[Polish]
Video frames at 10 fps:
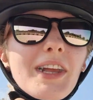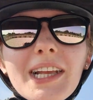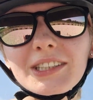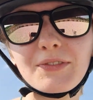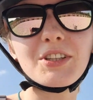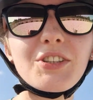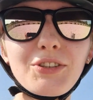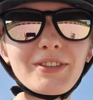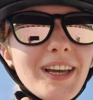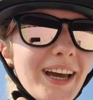na
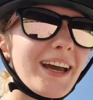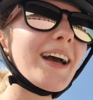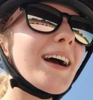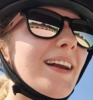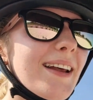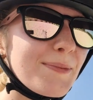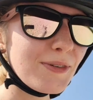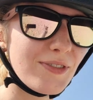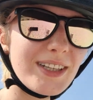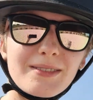dziewięćdziesiątkach, ale
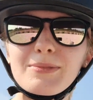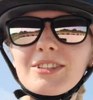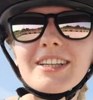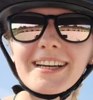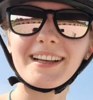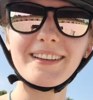powiedzmy, że